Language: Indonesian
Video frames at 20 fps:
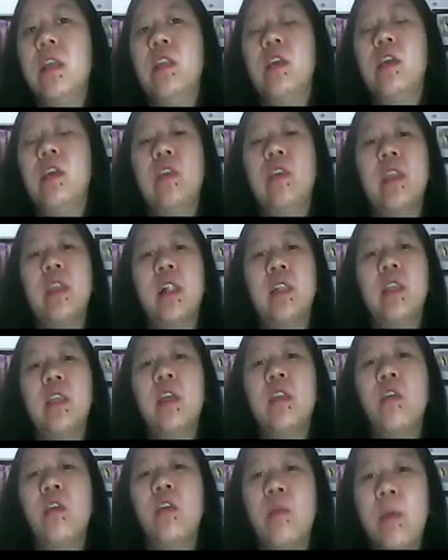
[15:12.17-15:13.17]
tanda
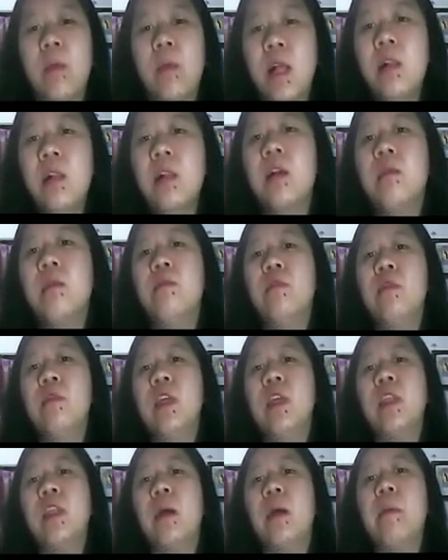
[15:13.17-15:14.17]
vitalnya normal,
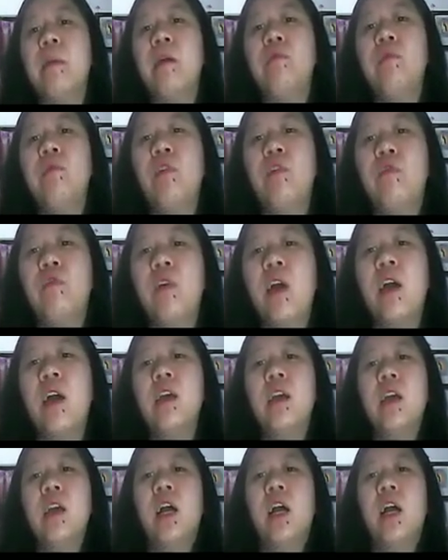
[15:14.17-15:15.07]
kemudian tampak vulva